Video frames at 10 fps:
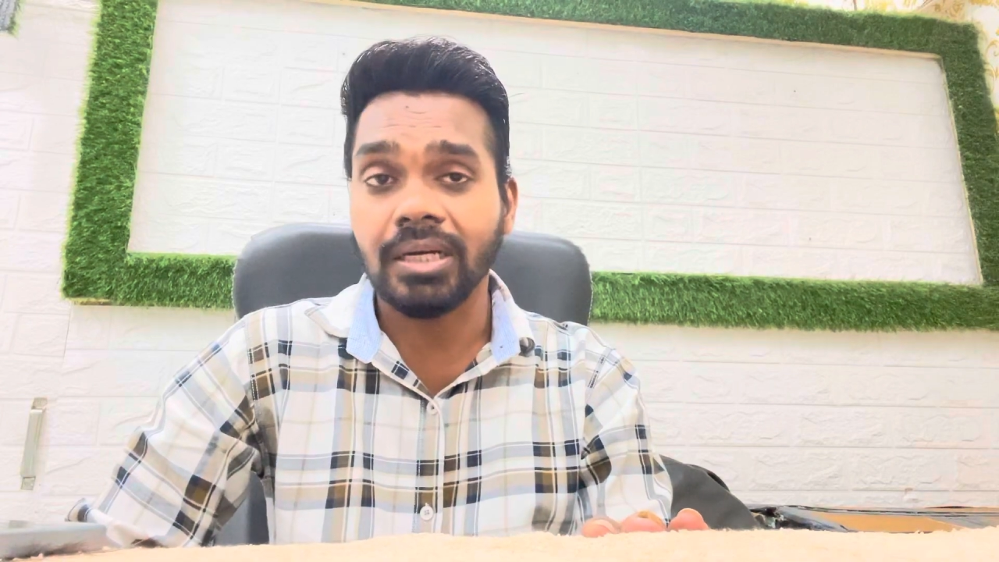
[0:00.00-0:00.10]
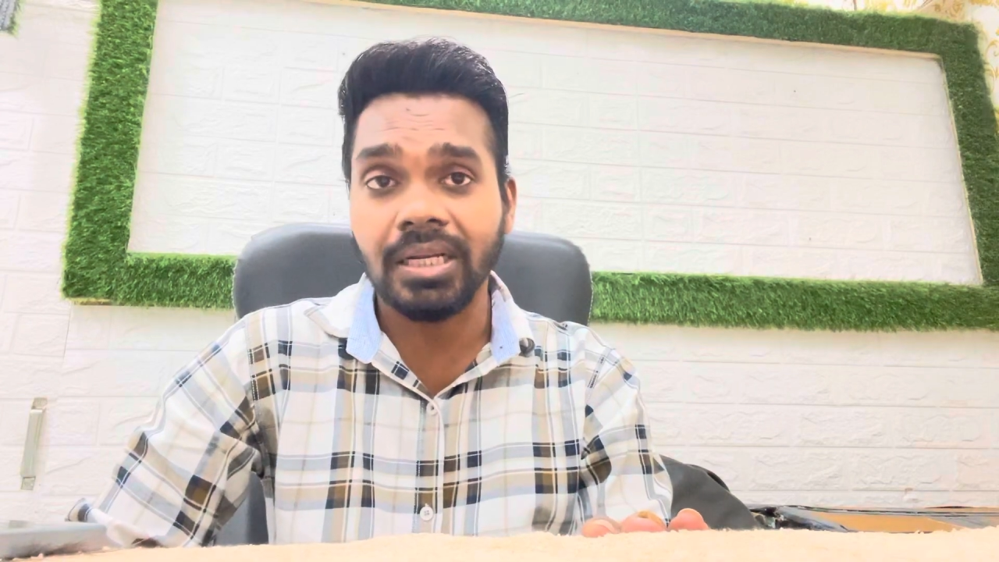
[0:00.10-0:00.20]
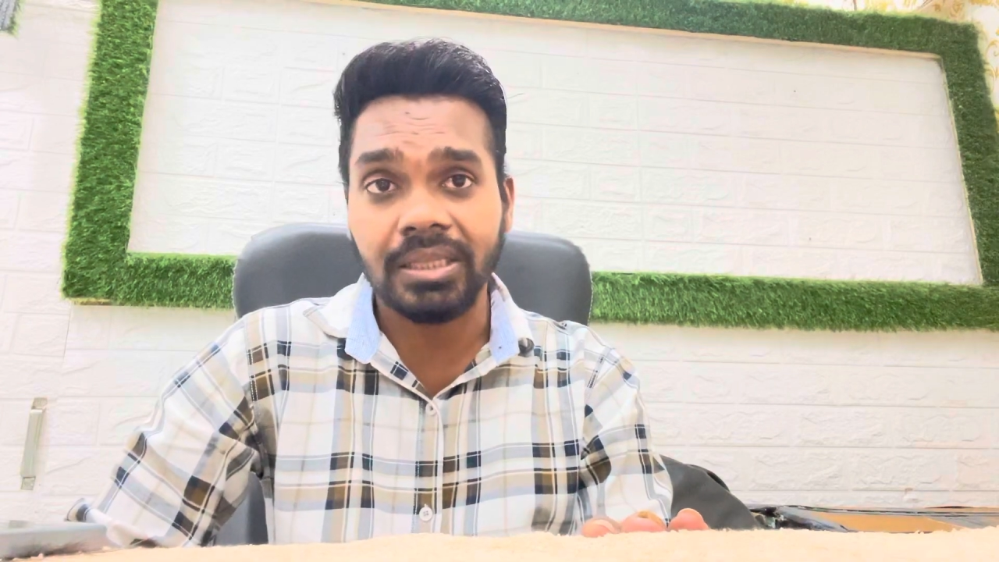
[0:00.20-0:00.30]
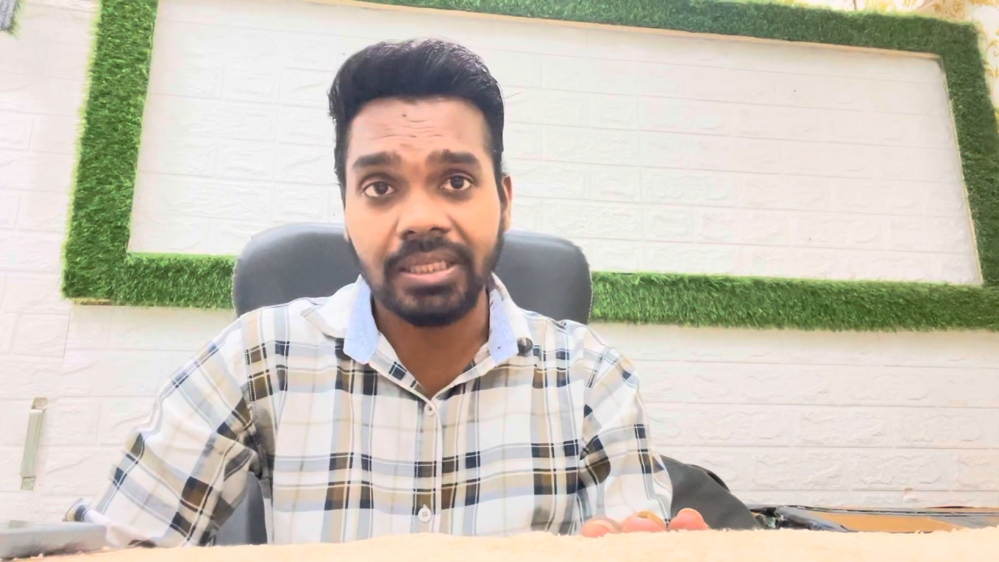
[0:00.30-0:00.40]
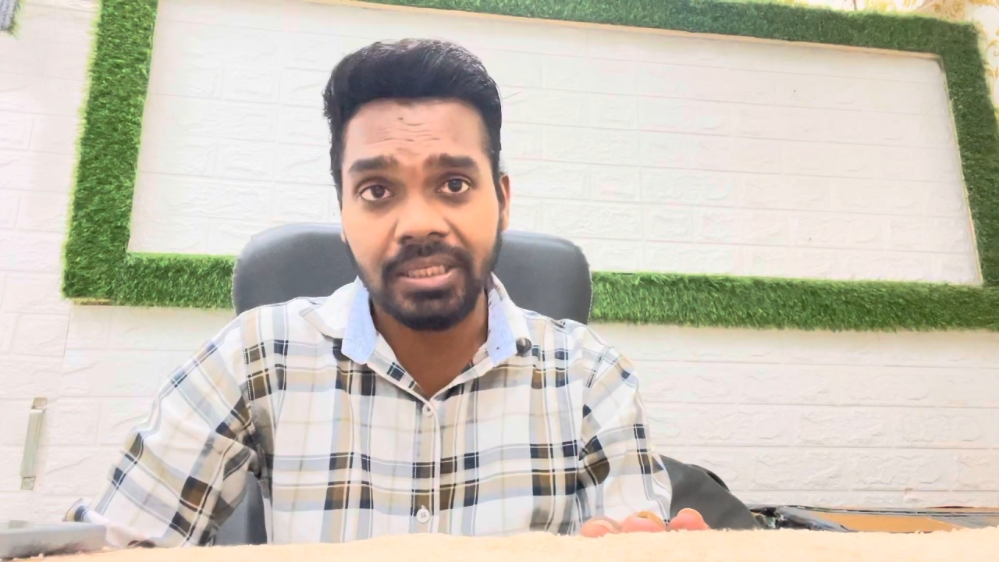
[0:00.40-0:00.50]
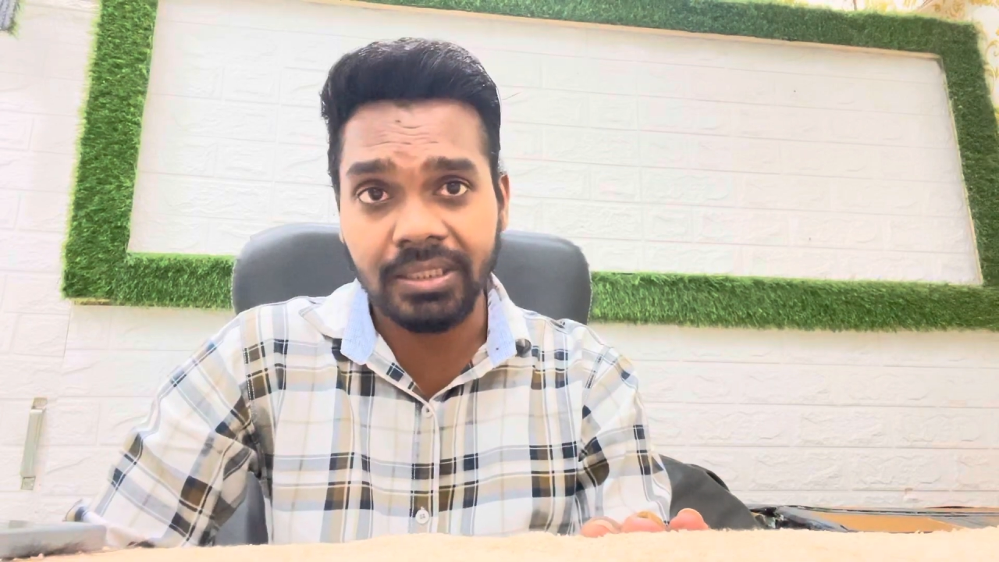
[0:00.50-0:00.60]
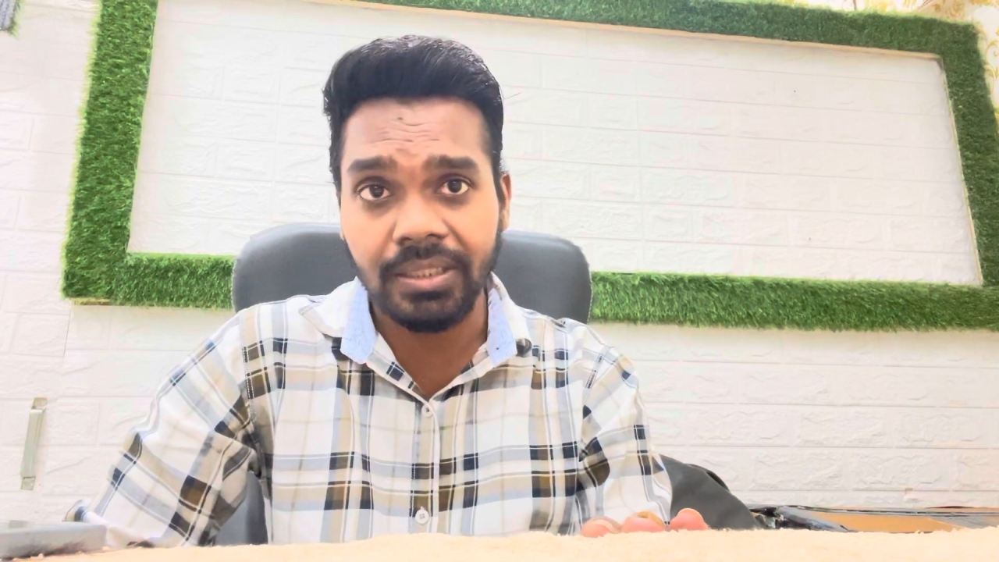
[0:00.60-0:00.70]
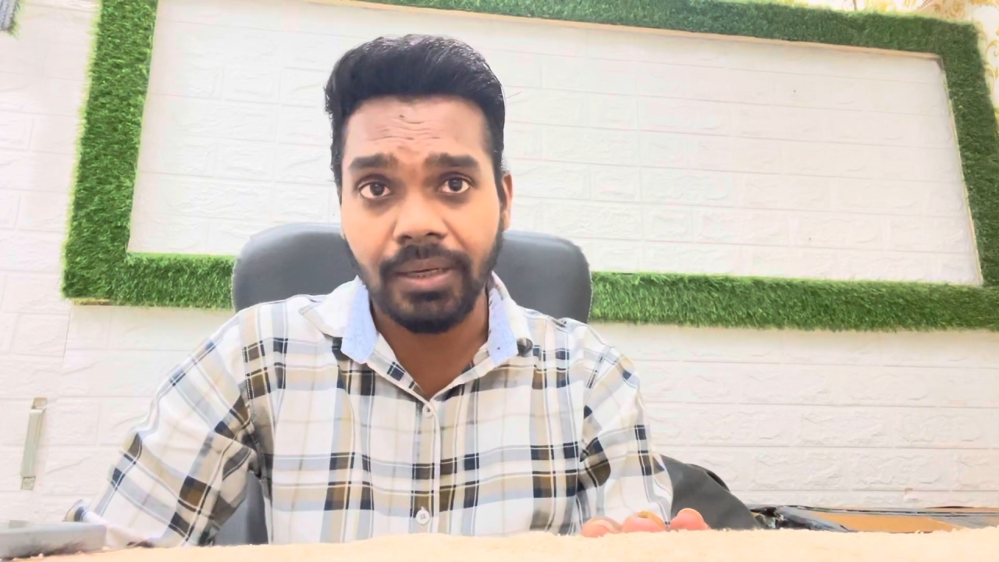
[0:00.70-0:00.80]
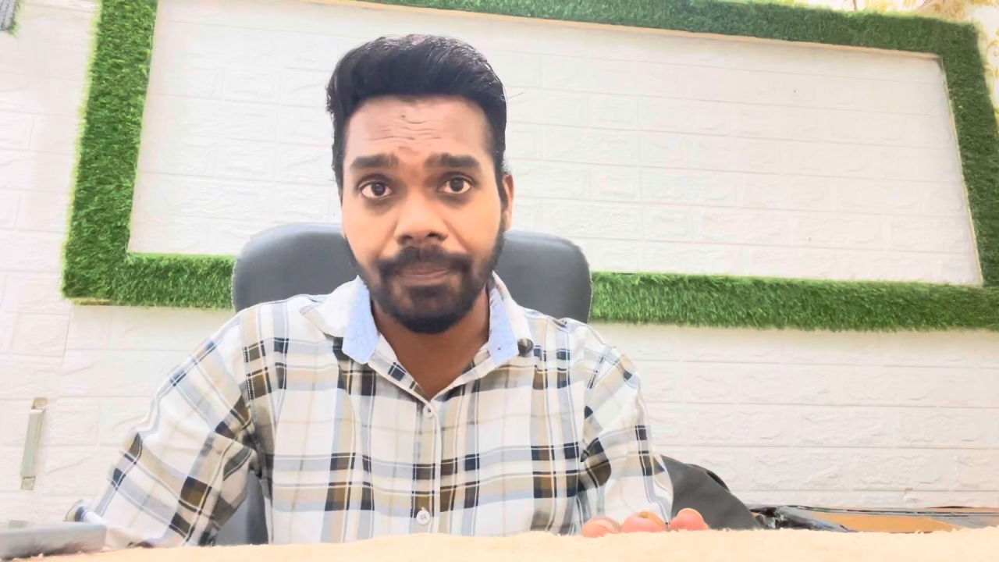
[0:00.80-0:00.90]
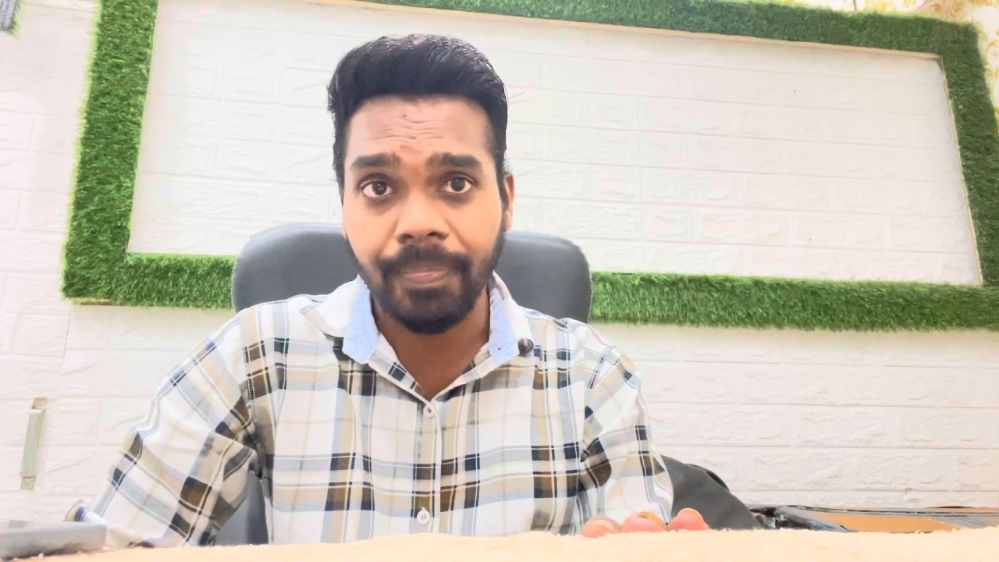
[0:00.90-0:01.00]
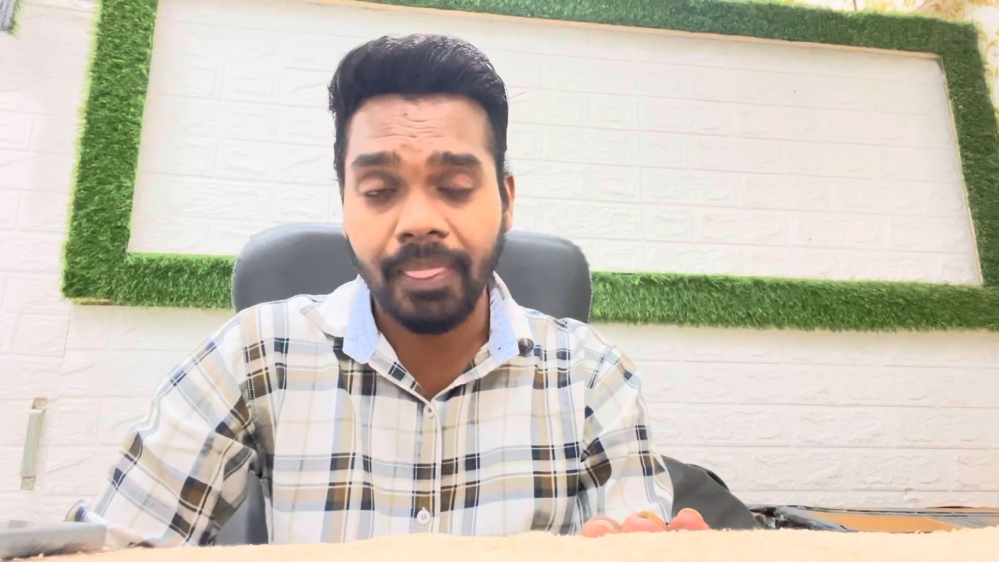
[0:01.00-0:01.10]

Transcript: गलत नहीं किया